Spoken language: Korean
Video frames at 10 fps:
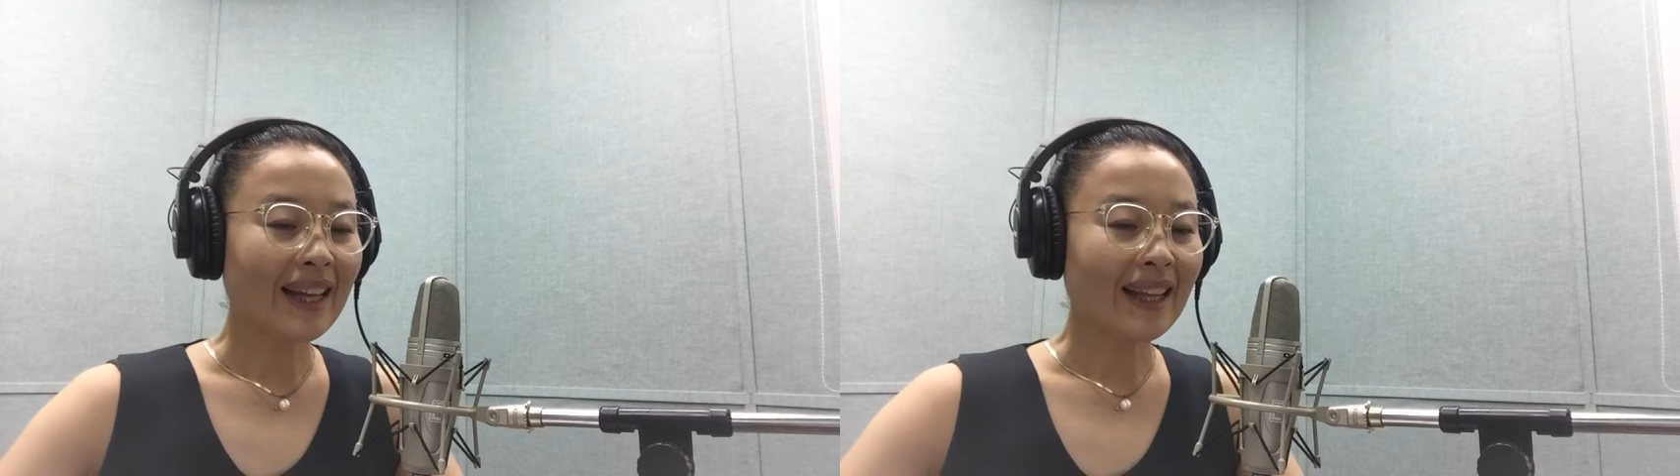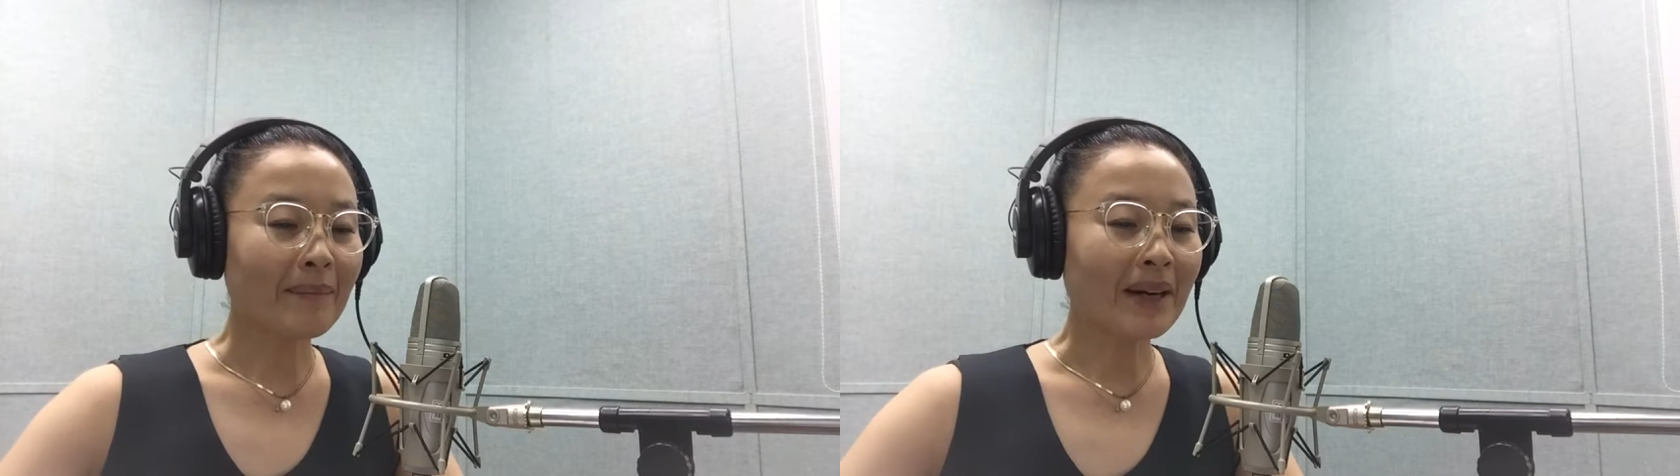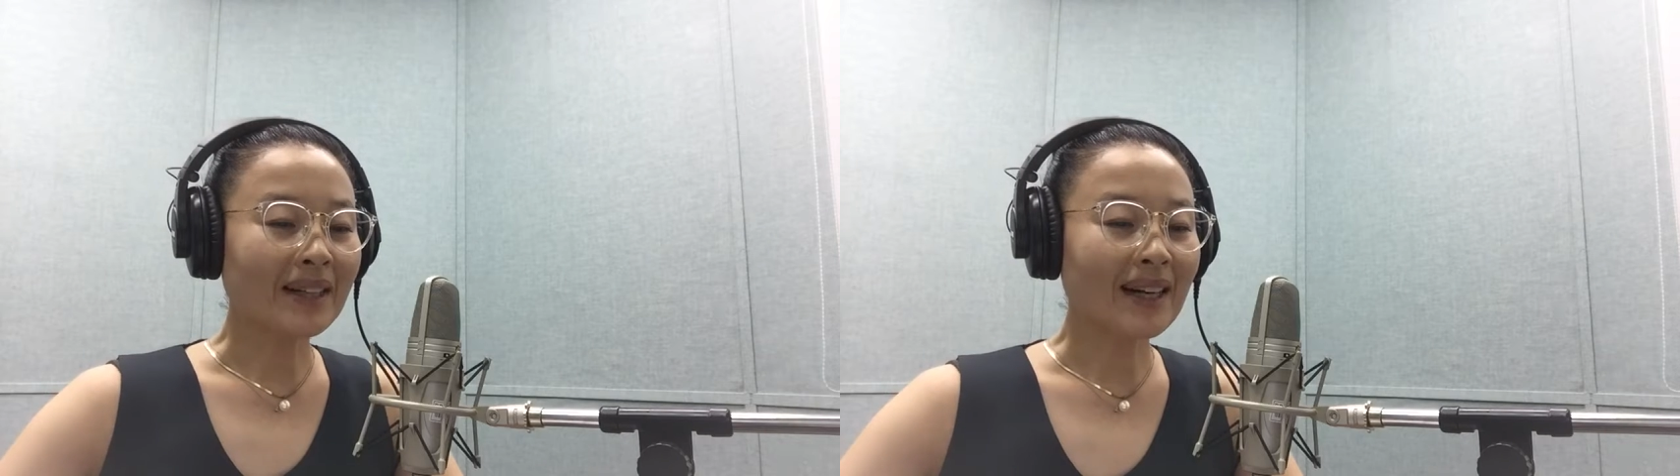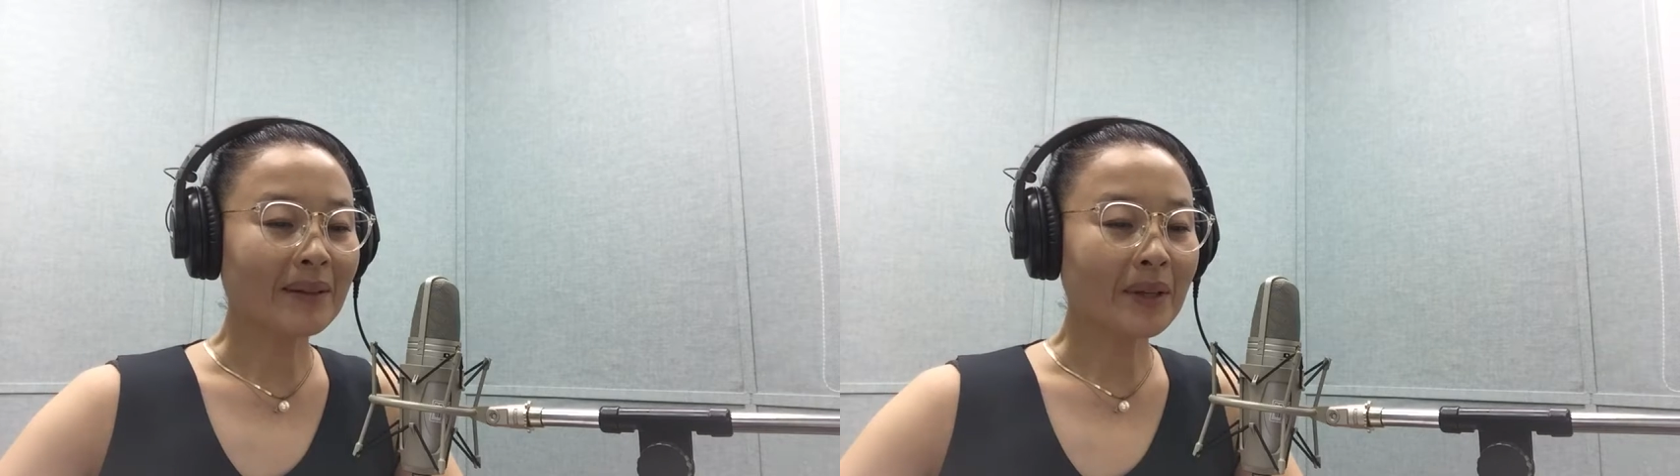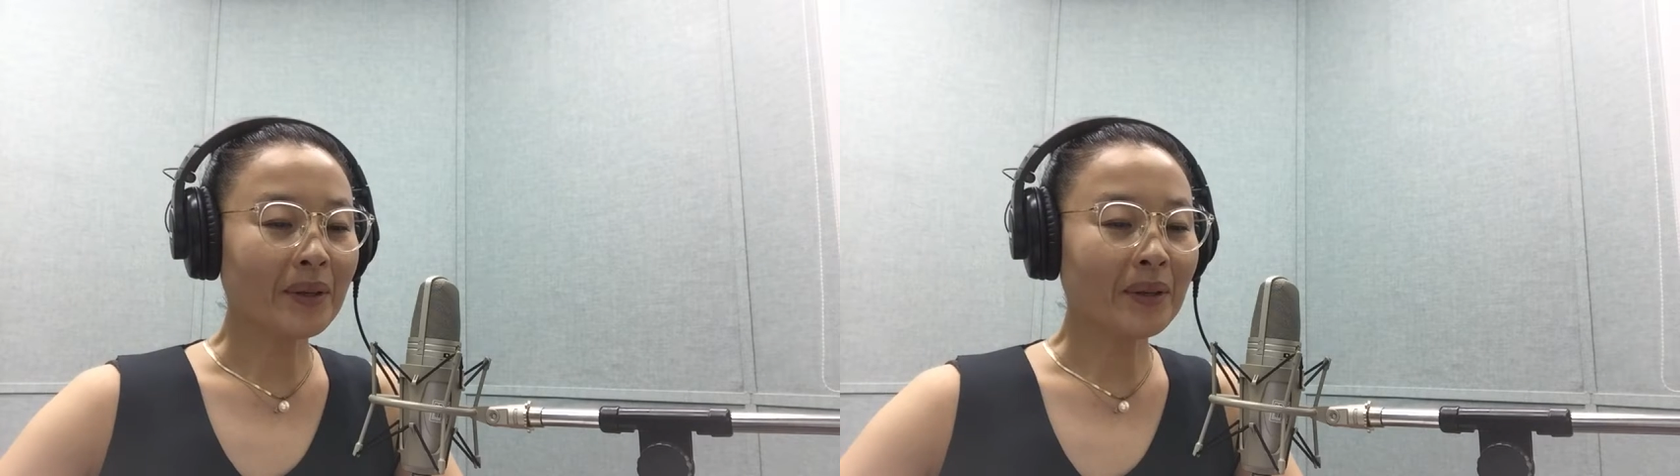덴마크
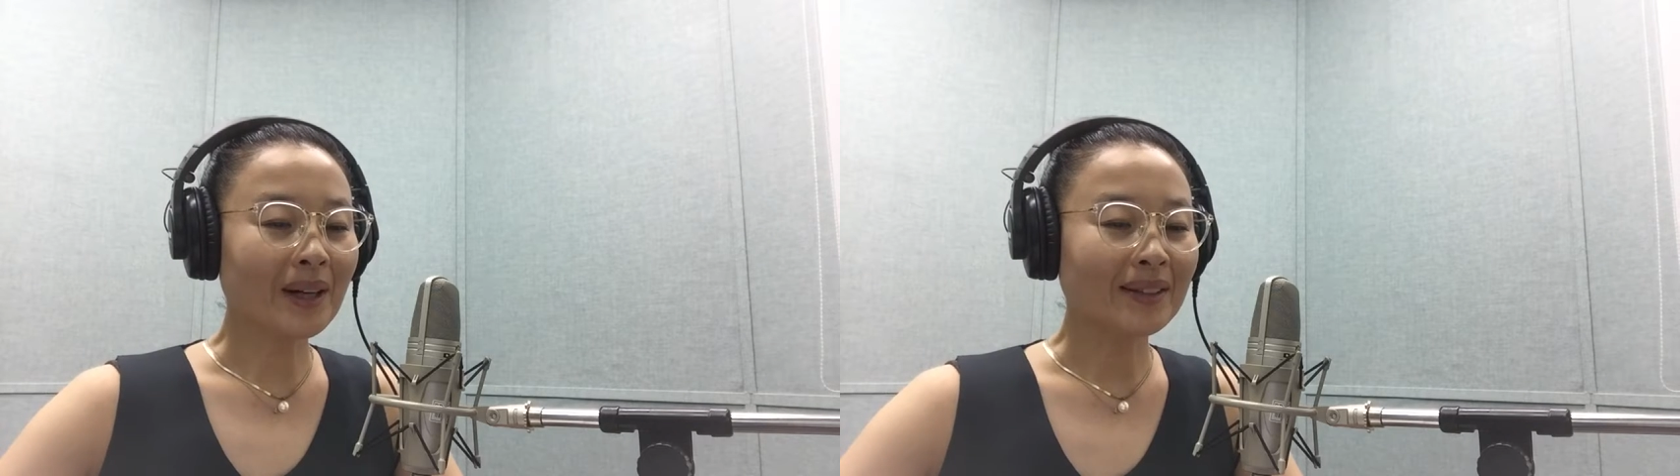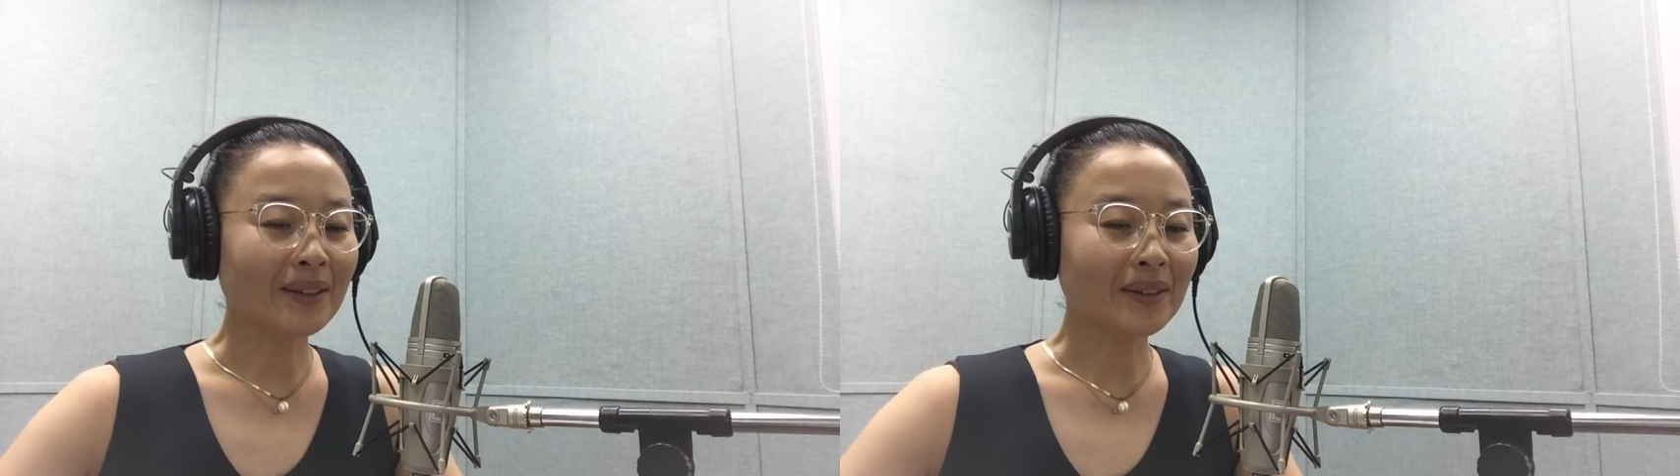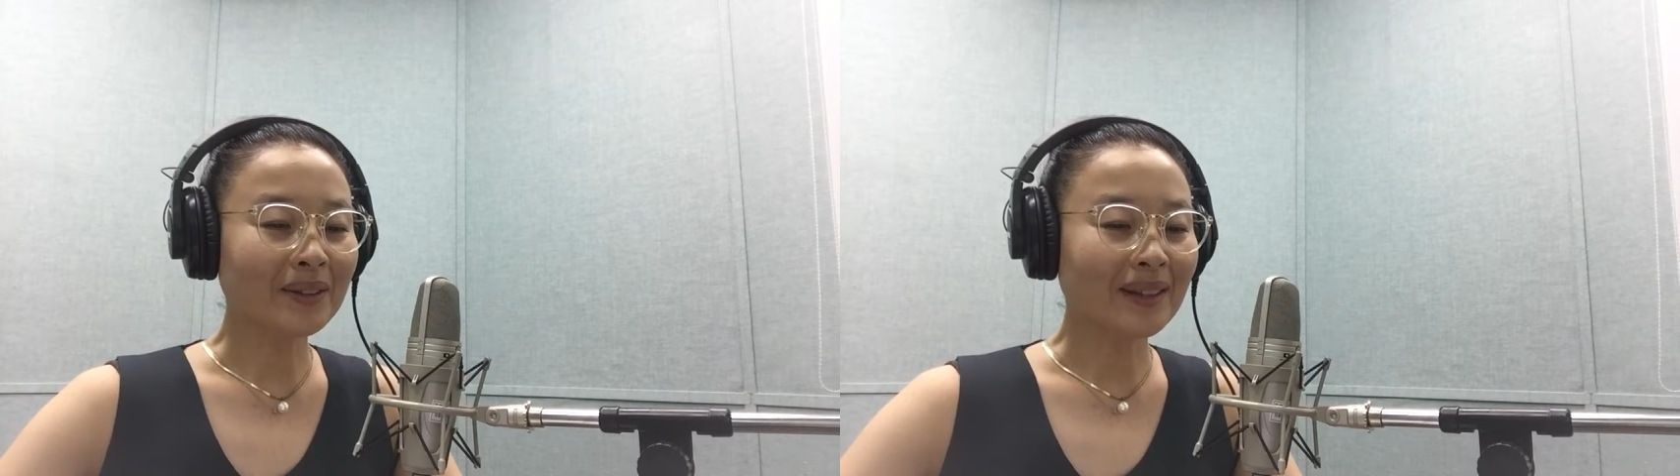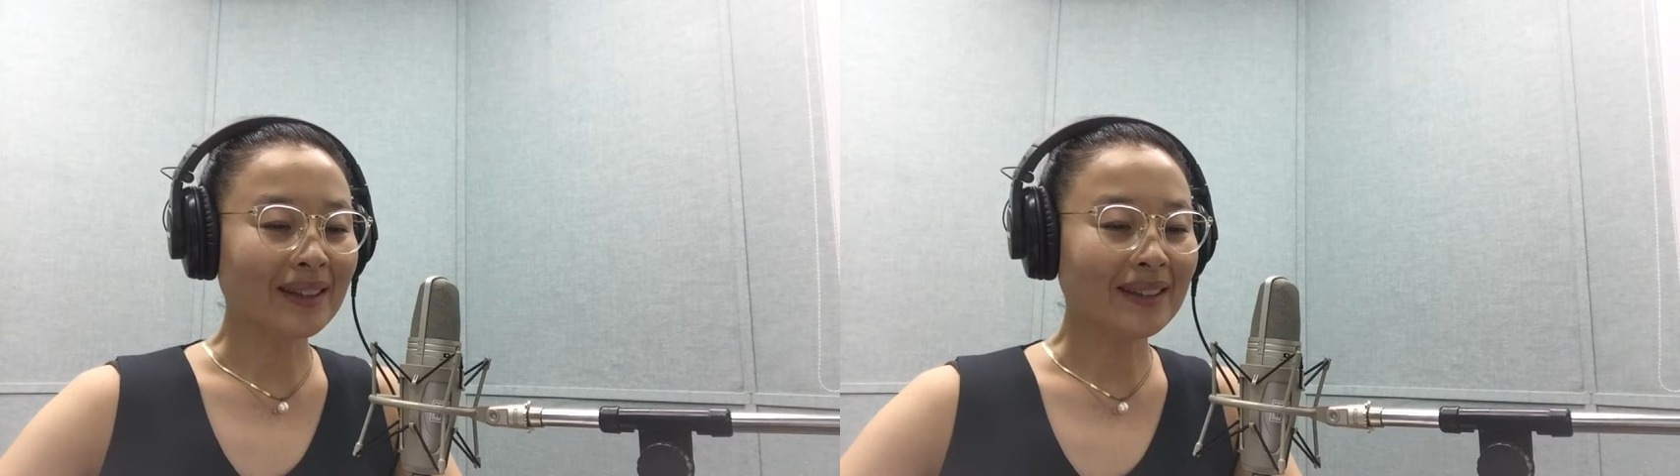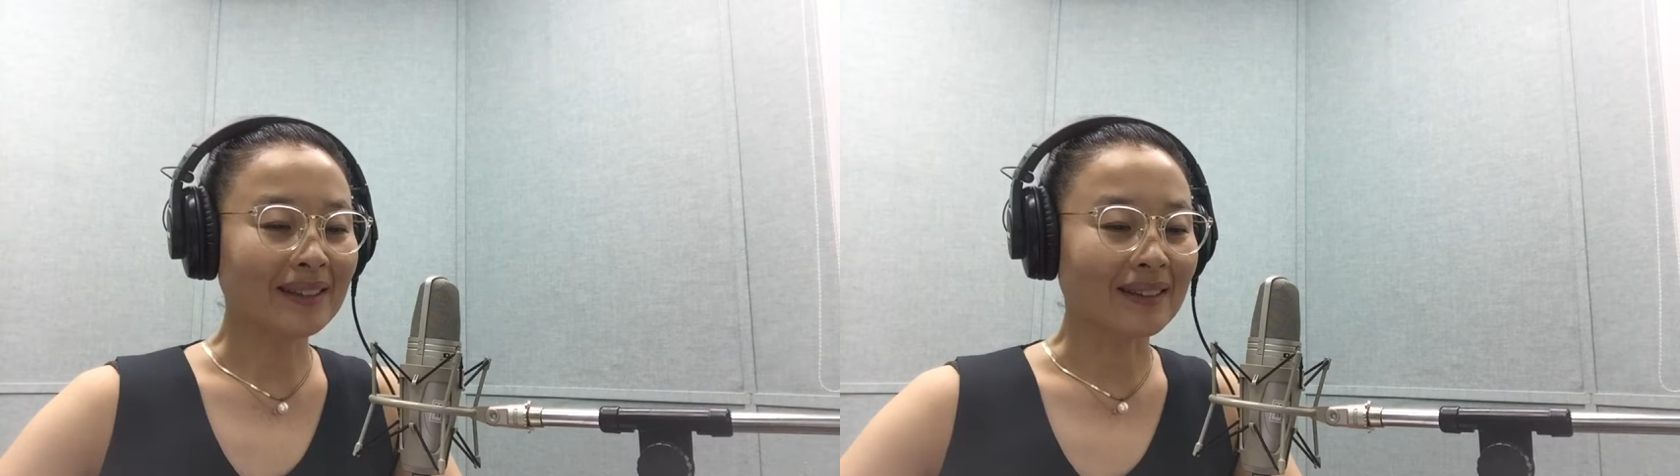학교 과정
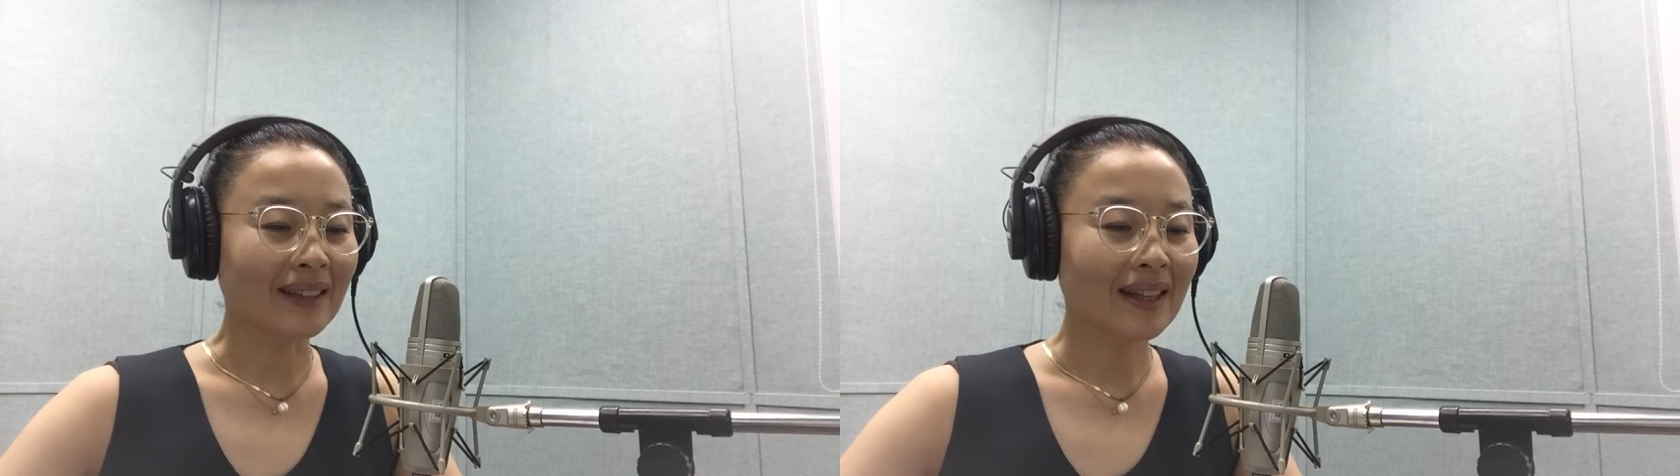중에는